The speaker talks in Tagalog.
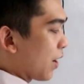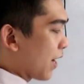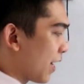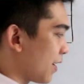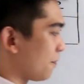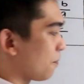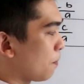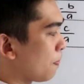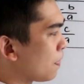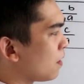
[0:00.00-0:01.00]
Okay.
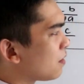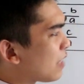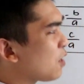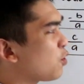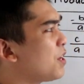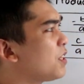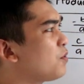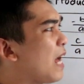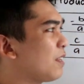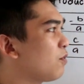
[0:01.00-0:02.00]
Then,
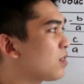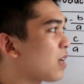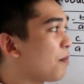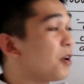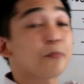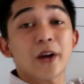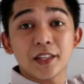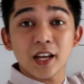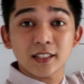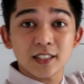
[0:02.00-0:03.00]
kung natin yung sum and
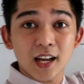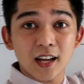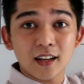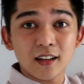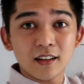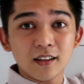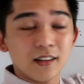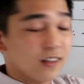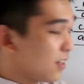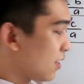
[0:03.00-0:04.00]
product niya.
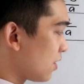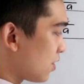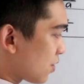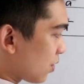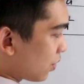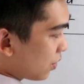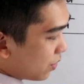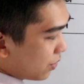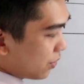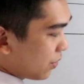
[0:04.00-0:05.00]

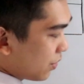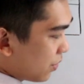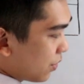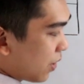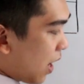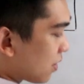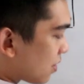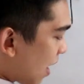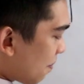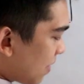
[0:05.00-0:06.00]
So, ang
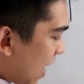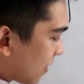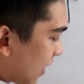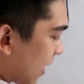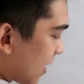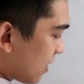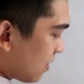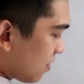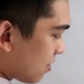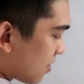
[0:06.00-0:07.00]
sum
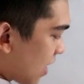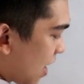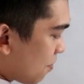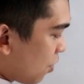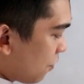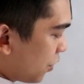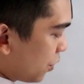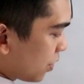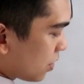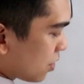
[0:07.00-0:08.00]
natin, sum of
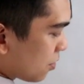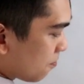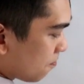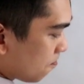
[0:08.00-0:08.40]
roots,